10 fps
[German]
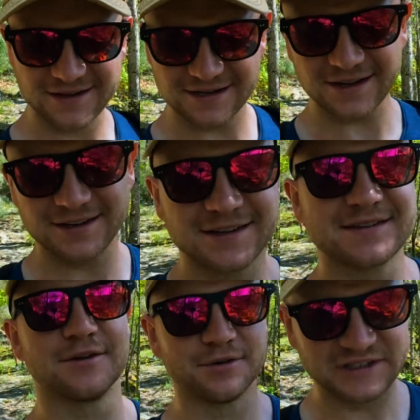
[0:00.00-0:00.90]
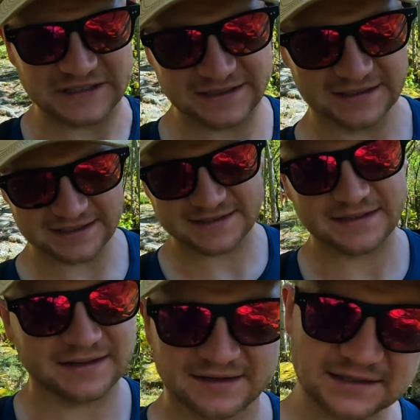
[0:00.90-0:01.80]
Geht gerade jetzt hier runter, die
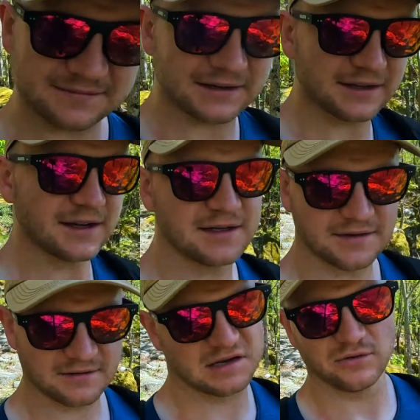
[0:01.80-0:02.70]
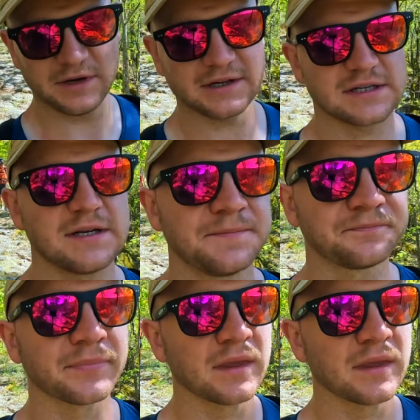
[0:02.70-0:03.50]
letzten 2, 3 Kilometerchen.